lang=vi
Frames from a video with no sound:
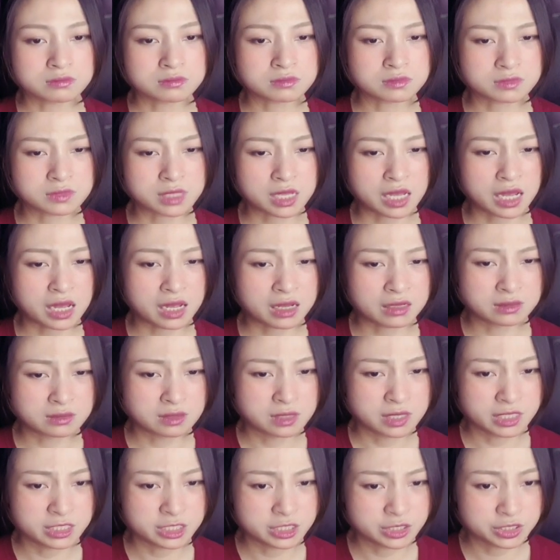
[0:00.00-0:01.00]
ta
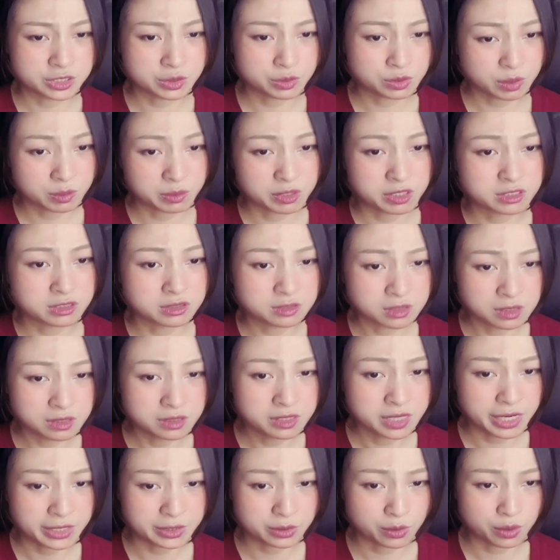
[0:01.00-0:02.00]
lại chỉ sưu tập được những thứ
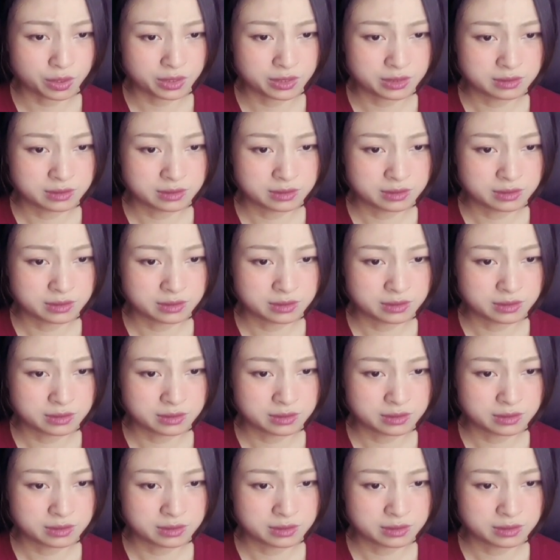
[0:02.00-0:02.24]
này thôi